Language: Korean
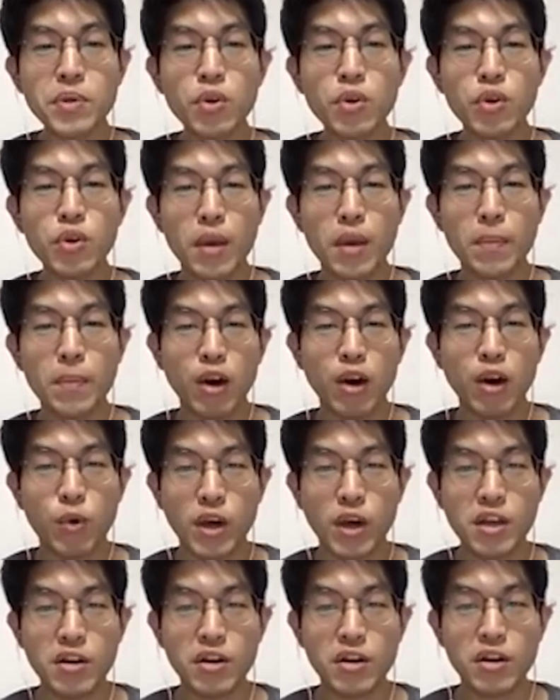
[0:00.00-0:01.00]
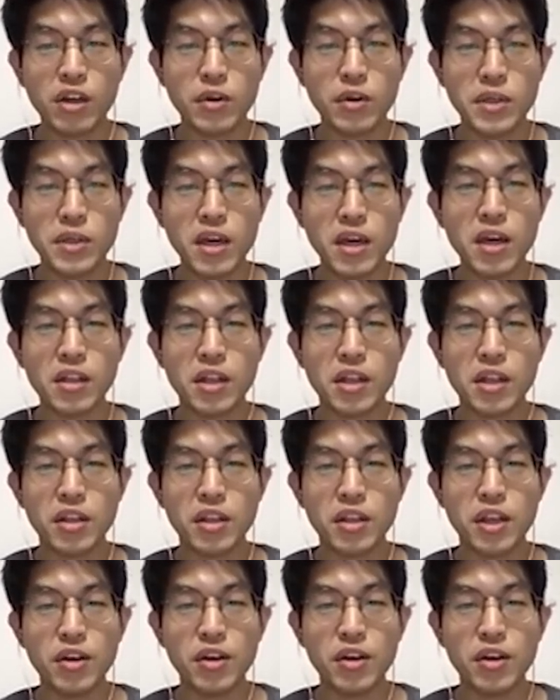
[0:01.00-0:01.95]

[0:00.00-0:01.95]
이게 바로 와닿을 거라고 생각이 되는데요.